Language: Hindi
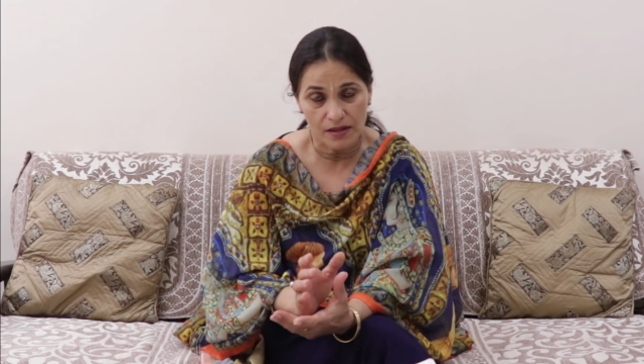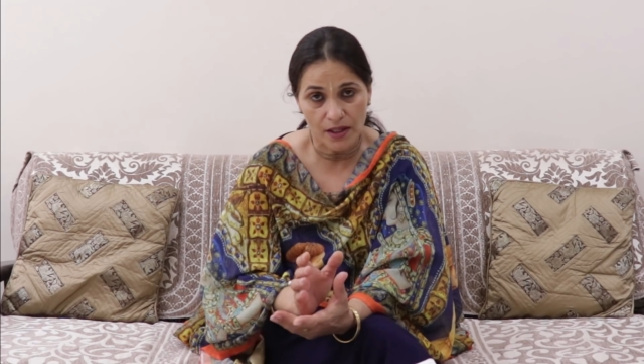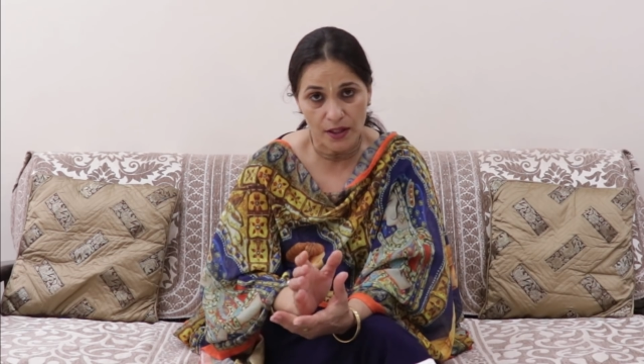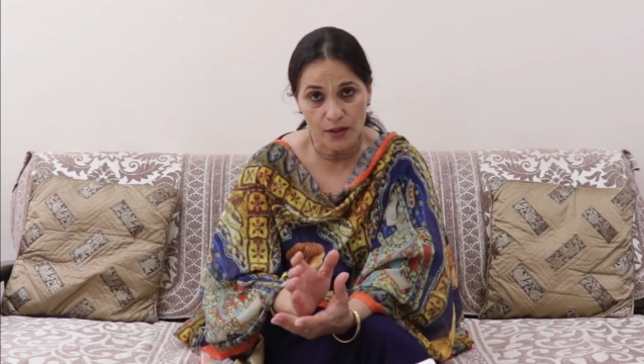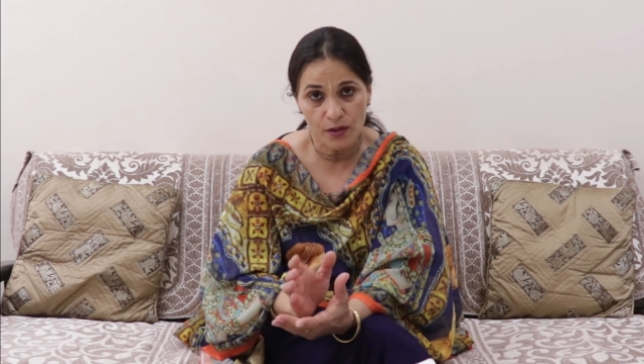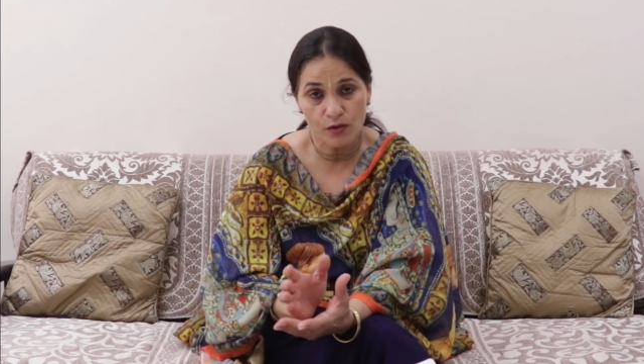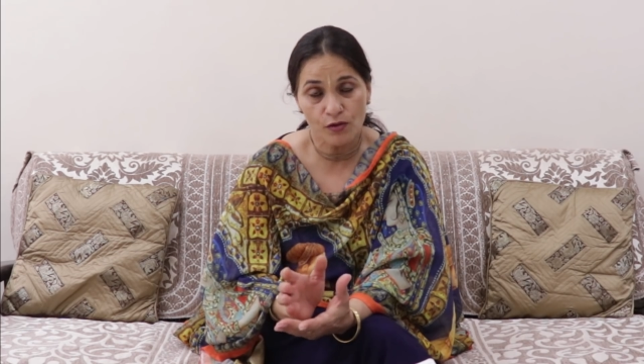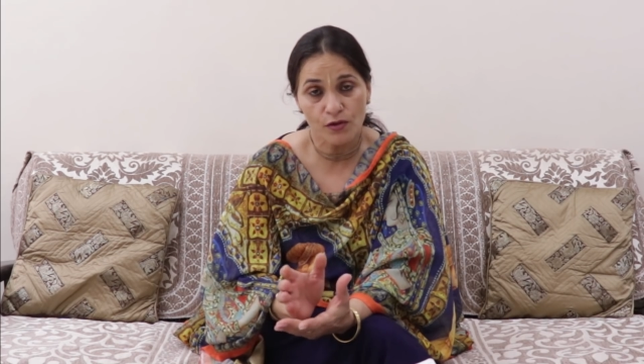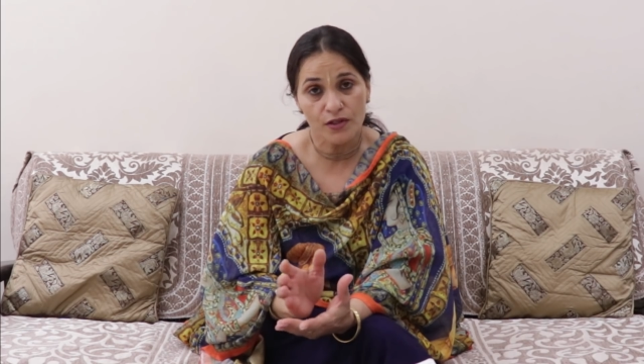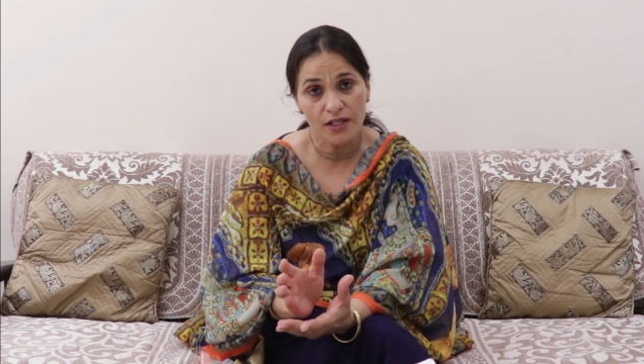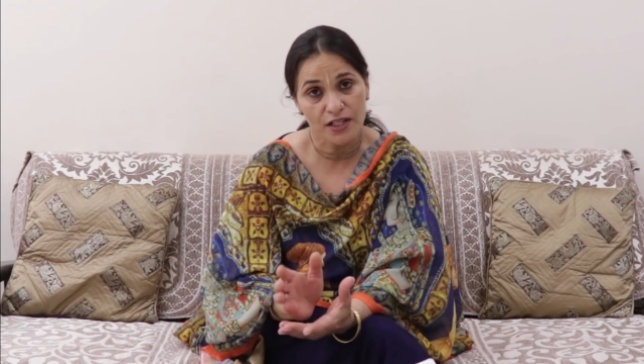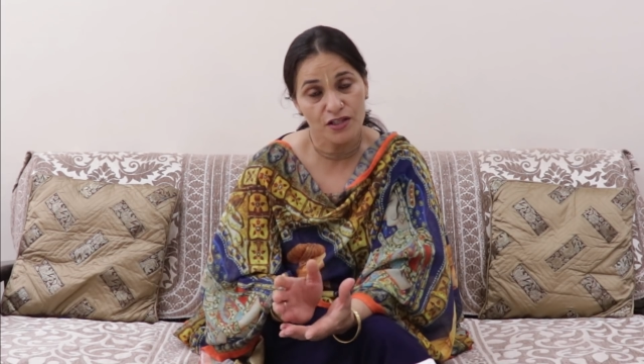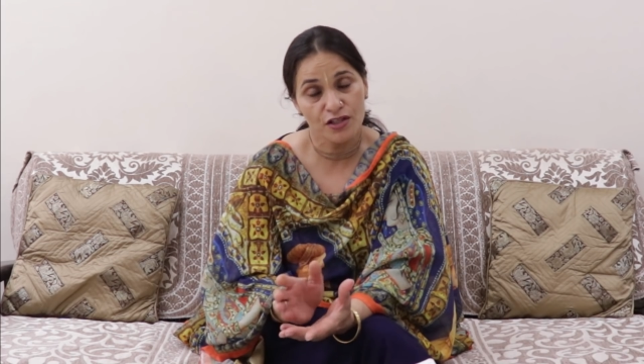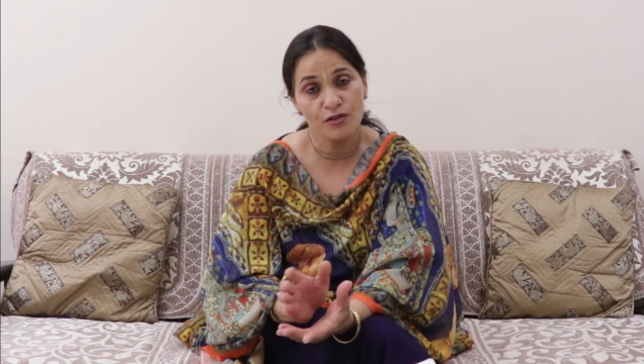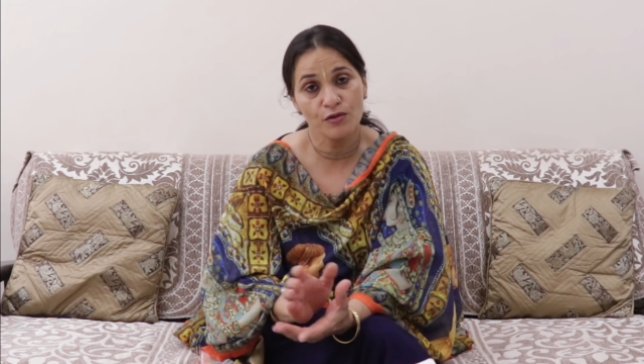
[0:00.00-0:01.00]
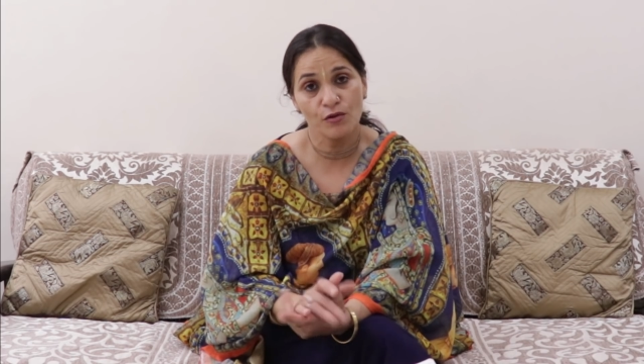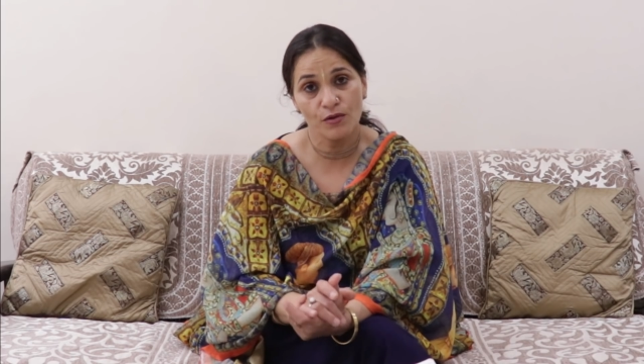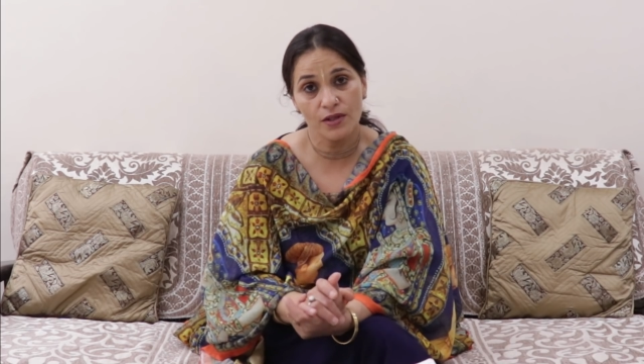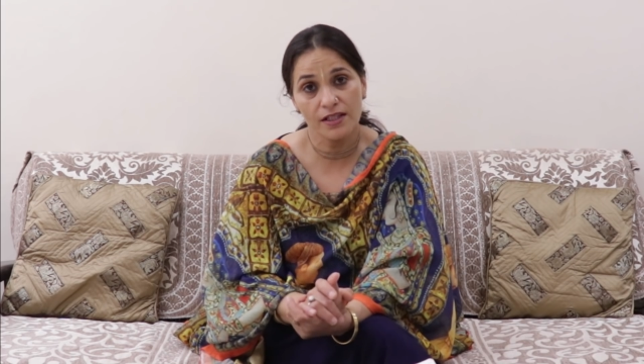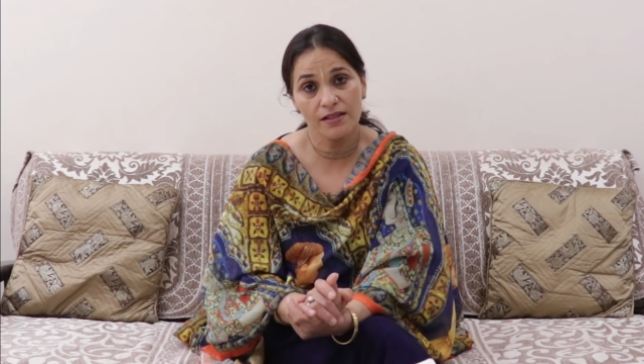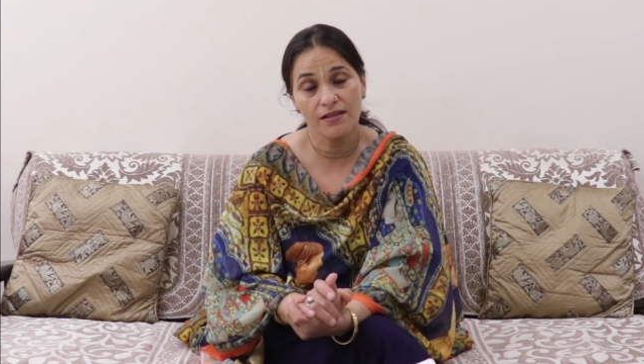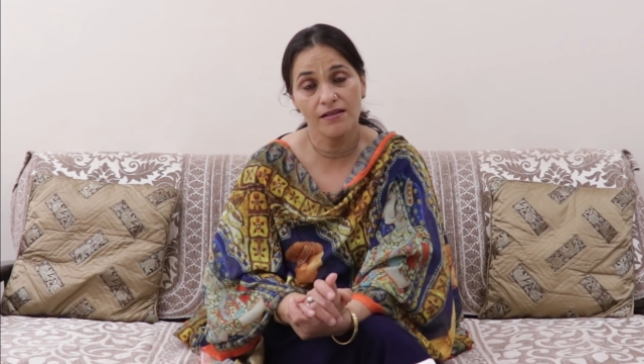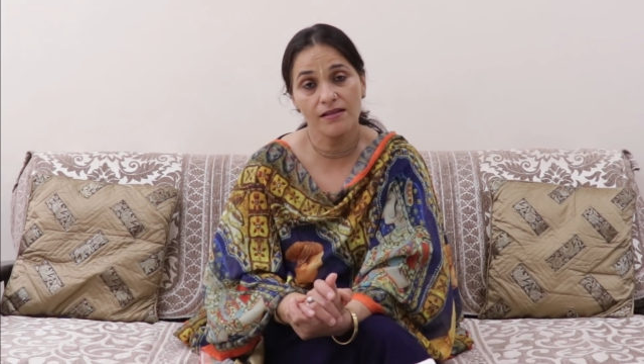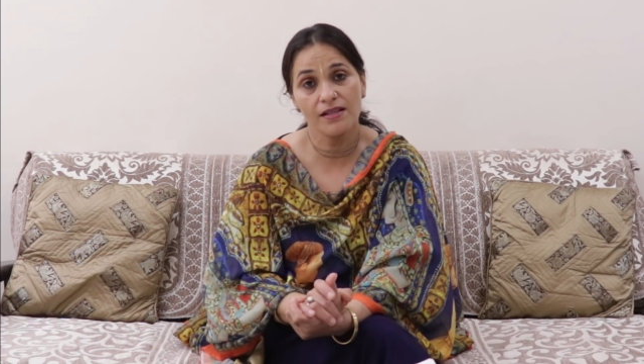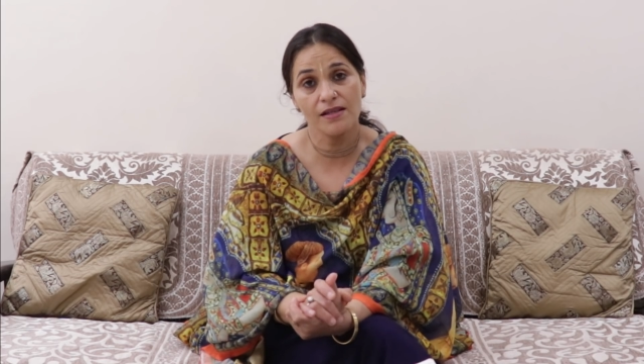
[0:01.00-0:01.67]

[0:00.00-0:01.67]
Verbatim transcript: कईयों को टेंशन हो रही थी